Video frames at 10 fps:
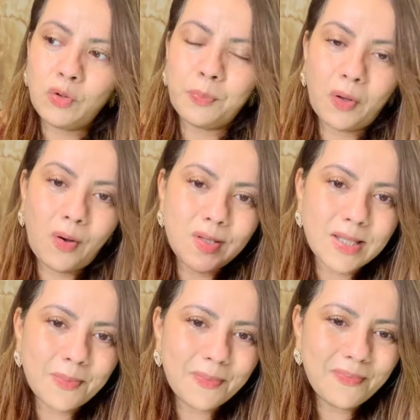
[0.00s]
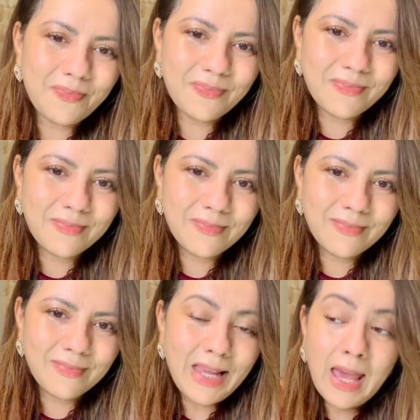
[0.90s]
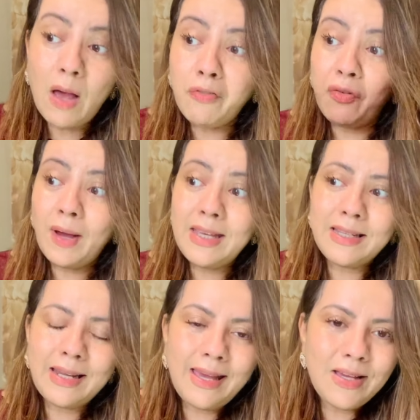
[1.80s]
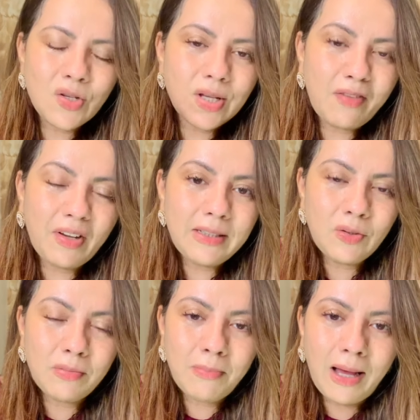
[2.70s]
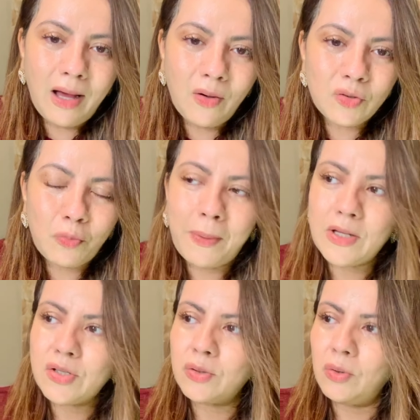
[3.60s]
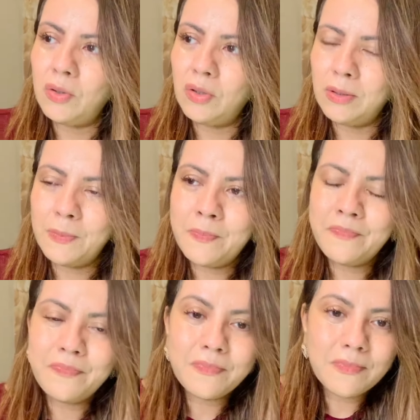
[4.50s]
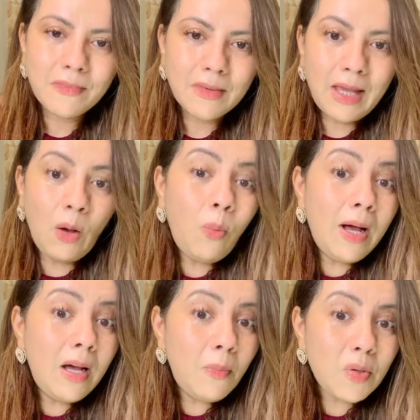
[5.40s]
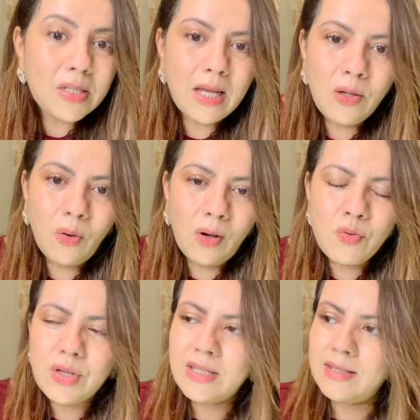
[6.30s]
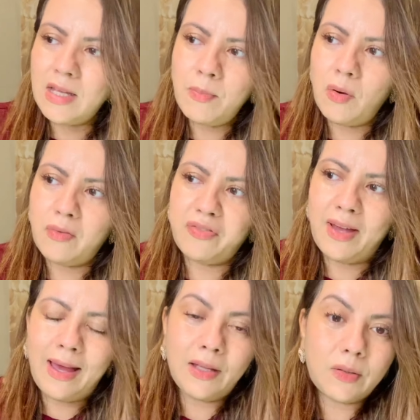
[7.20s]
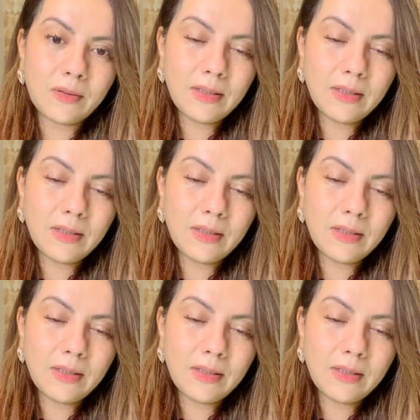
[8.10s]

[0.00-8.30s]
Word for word: do próximo. Eu vou à igreja e falando mal do pastor. Eu amo o Senhor, eu dizimo, eu oferto.